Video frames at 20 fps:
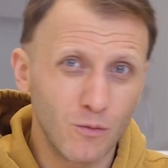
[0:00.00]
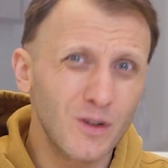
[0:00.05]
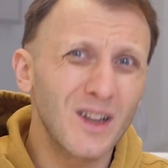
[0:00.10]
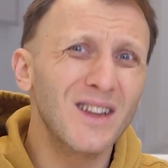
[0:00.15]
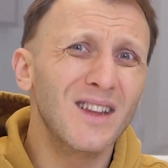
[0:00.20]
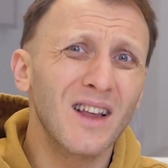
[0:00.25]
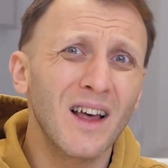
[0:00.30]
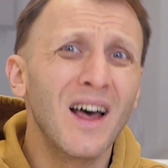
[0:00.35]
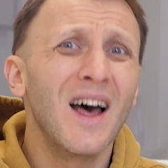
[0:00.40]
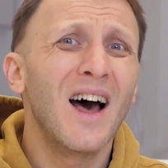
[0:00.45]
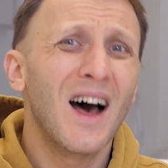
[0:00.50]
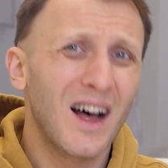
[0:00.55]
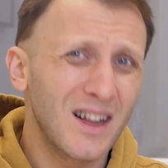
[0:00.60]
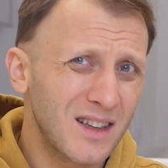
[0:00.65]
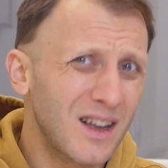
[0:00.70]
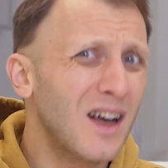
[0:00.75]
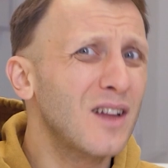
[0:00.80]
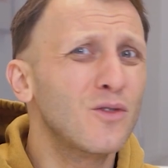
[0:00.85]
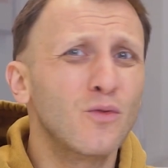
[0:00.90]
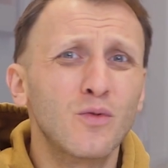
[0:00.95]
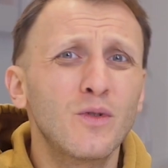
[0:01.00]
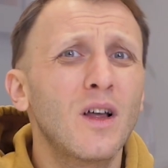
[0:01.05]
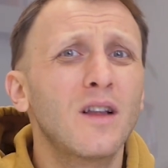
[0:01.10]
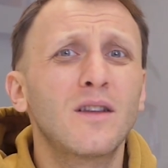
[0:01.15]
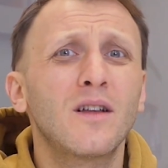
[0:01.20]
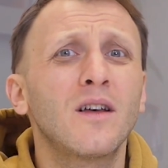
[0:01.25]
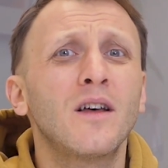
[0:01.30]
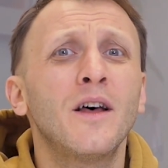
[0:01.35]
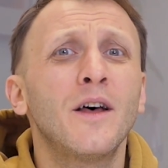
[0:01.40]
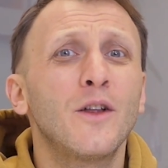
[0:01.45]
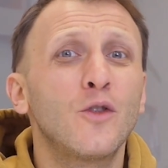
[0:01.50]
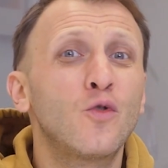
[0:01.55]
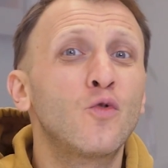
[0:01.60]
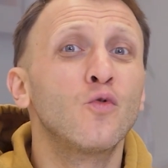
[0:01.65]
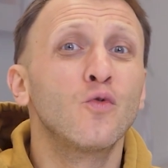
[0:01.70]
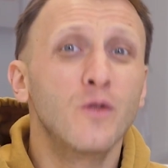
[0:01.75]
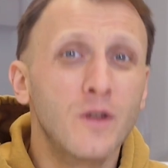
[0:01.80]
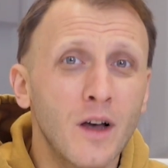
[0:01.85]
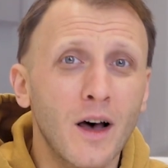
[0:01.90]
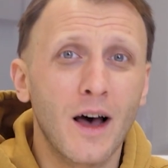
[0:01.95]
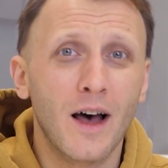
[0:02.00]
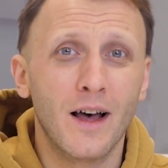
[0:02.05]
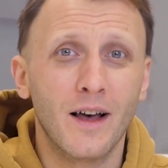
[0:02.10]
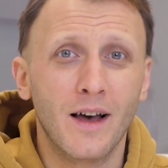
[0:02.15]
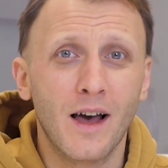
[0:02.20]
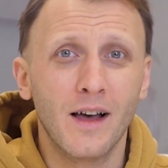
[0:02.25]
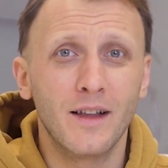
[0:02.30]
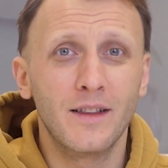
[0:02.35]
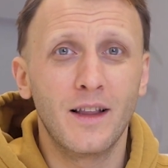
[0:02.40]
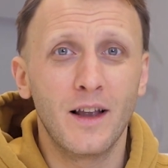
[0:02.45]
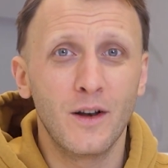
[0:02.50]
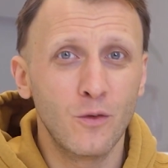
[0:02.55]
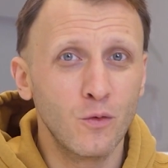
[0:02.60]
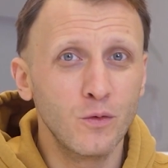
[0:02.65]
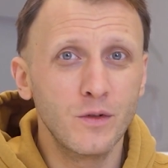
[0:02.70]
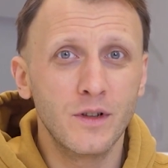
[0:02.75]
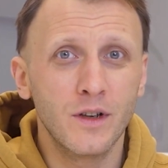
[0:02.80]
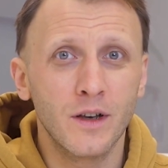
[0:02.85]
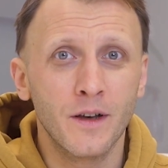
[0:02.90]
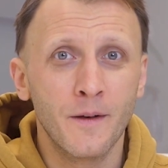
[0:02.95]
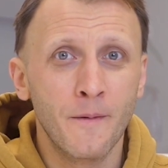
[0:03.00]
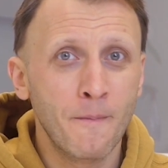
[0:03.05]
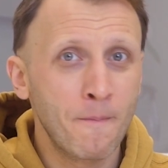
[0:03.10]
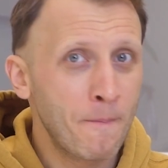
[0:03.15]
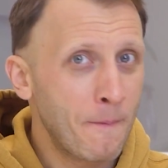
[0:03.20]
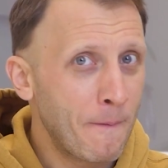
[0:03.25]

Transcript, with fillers: Вот это откат куда-то туда, когда люди